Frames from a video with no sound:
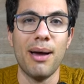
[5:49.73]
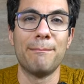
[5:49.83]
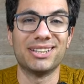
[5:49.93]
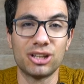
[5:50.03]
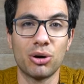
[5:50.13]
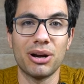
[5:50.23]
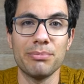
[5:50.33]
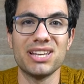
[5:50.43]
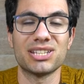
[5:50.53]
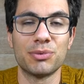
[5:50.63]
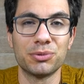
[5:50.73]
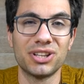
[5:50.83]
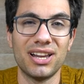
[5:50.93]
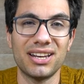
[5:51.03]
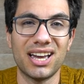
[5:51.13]
ma 3 ore e mezza per
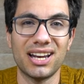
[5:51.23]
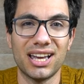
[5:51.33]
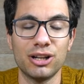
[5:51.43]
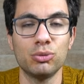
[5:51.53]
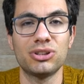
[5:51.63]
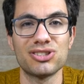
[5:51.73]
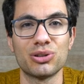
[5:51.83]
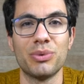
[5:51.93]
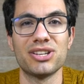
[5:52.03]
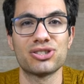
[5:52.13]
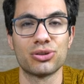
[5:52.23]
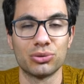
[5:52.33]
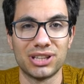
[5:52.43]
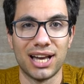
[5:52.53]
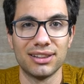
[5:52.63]
poterla ricaricare tutta secondo me
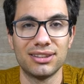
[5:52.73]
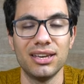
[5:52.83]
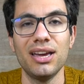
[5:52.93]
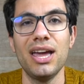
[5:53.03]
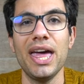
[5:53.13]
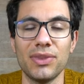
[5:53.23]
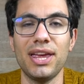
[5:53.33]
sono tante.